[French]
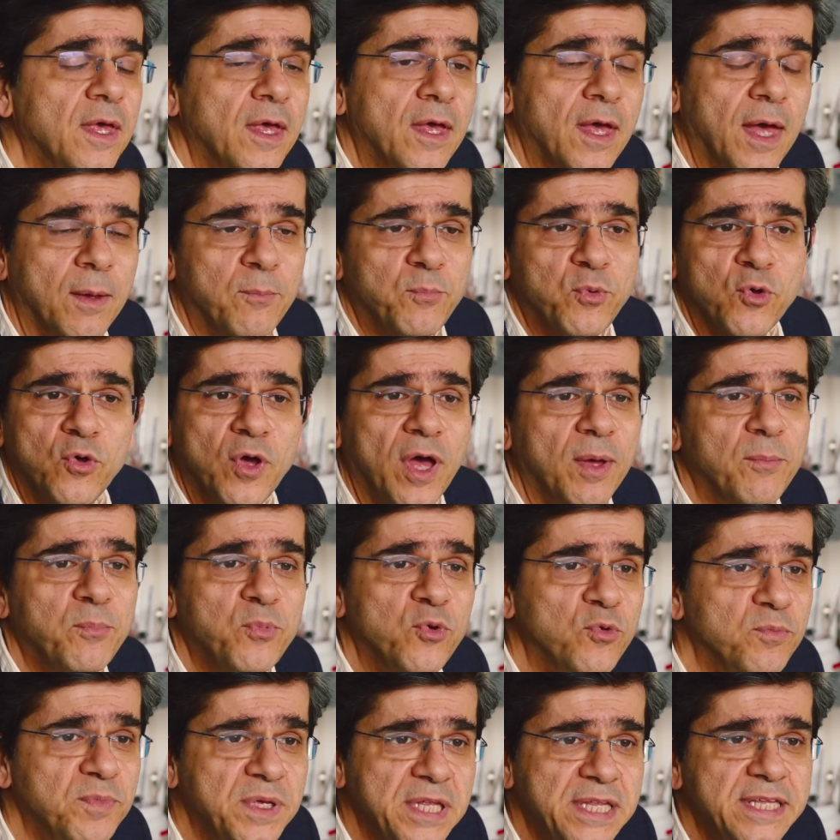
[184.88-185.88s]
un
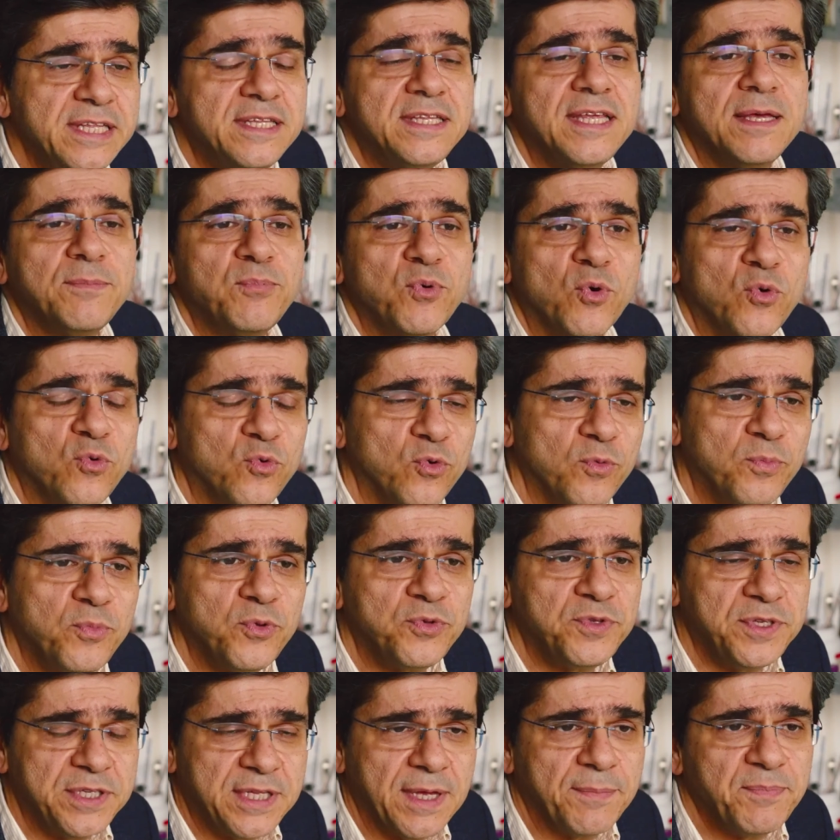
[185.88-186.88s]
peu, militer pour que
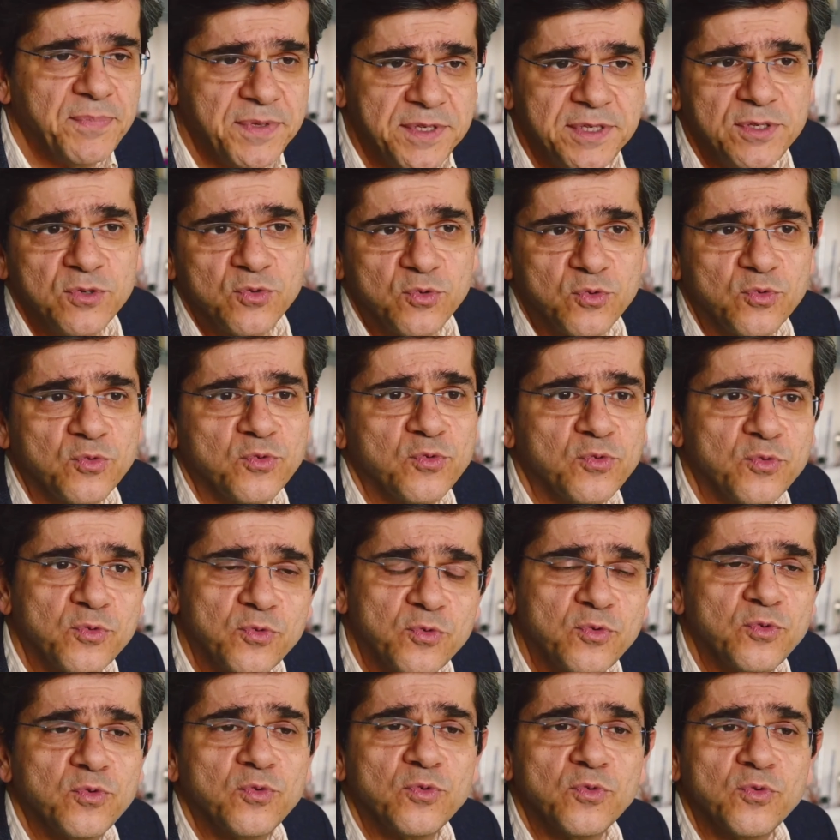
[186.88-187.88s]
petit à petit
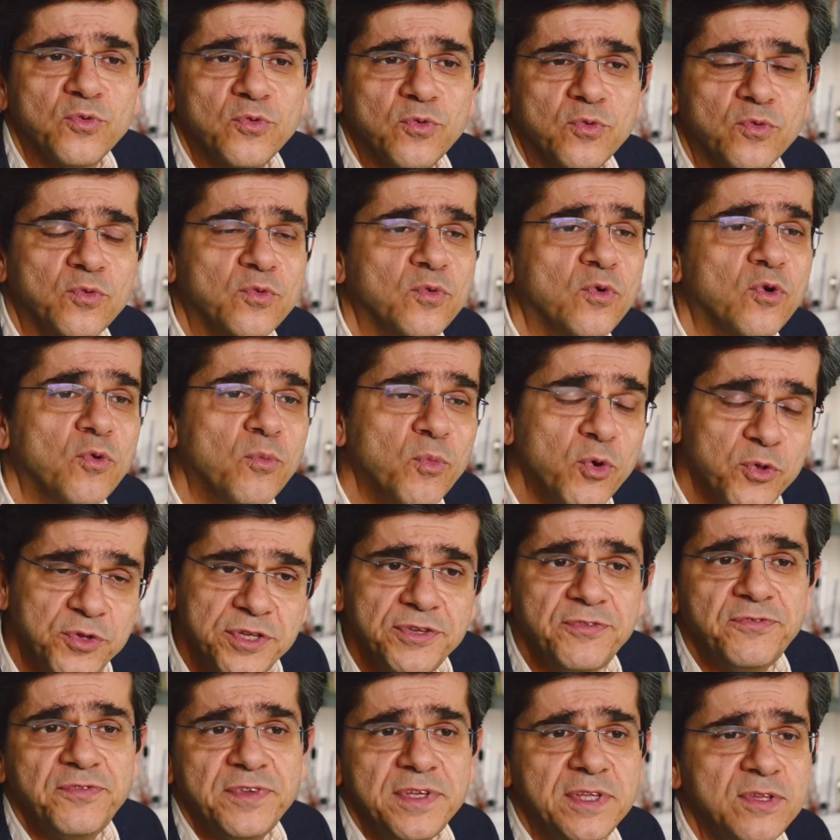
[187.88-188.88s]
on,
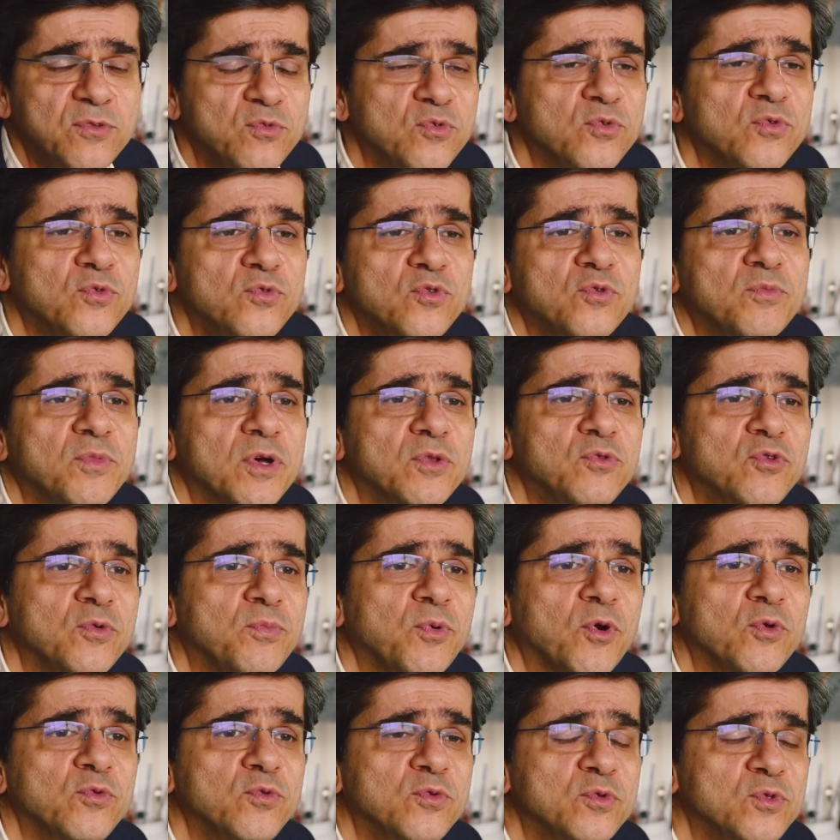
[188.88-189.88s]
modifie nos, modes de
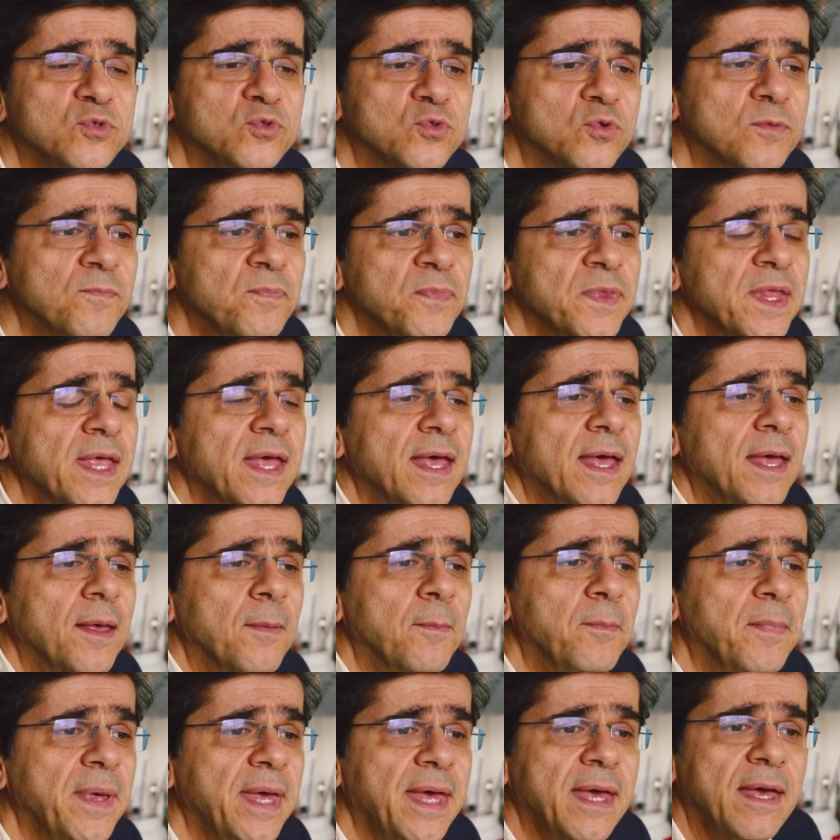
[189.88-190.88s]
production.
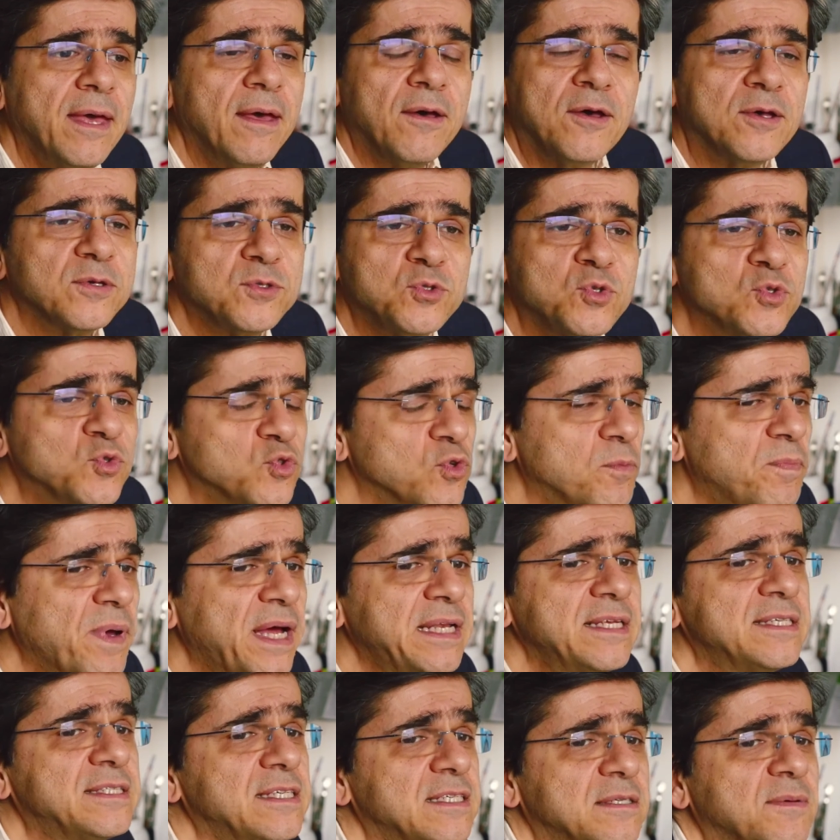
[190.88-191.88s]
Mais ce ne sont pas
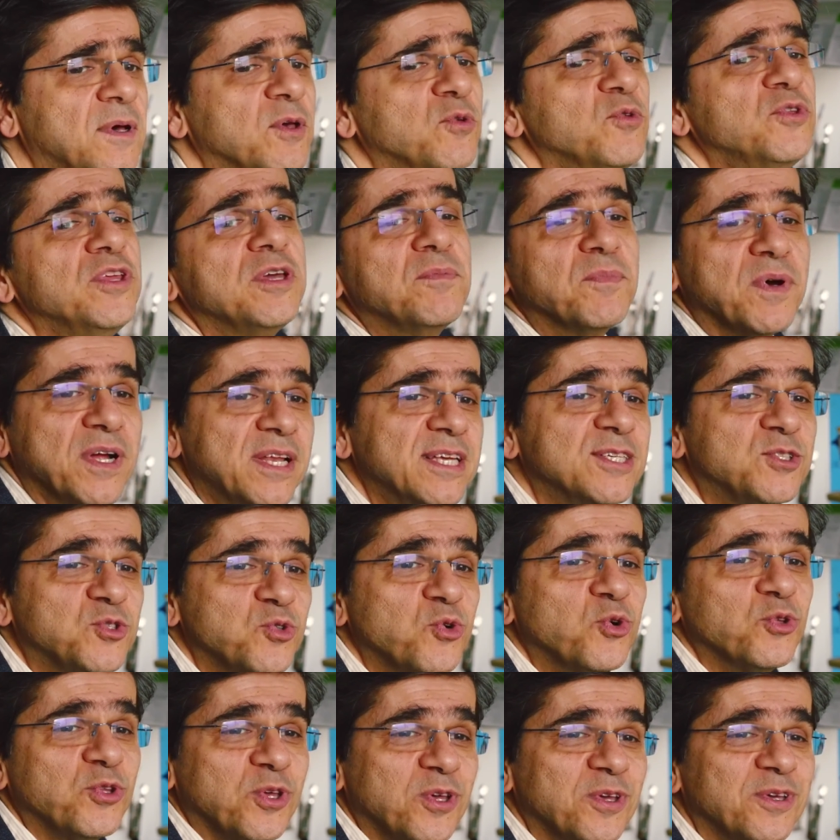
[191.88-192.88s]
nécessairement uniquement les
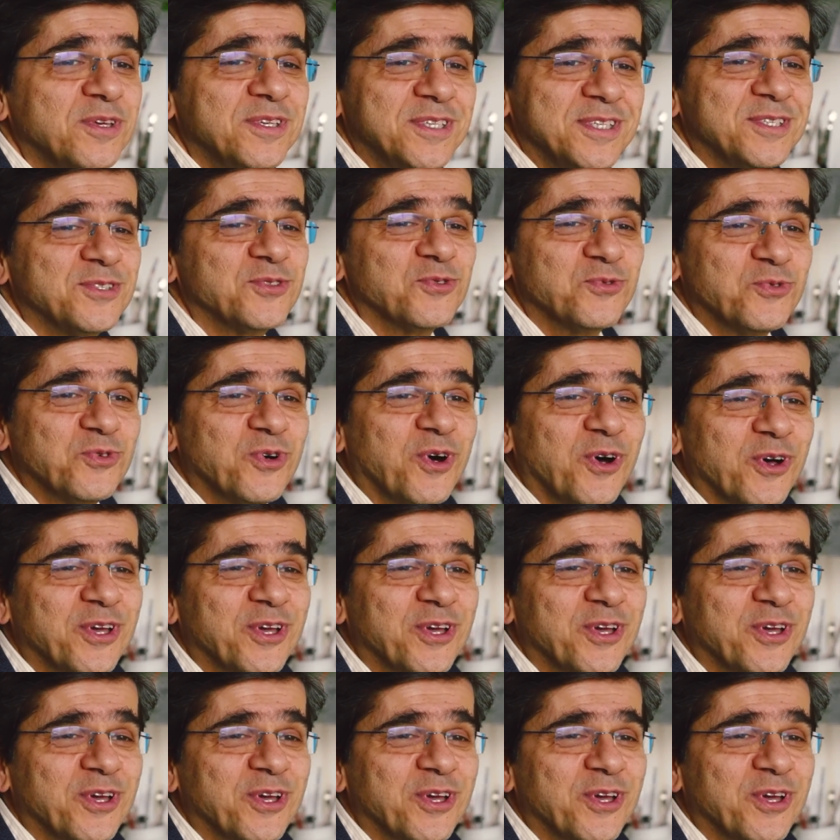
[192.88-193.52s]
autres qui sont en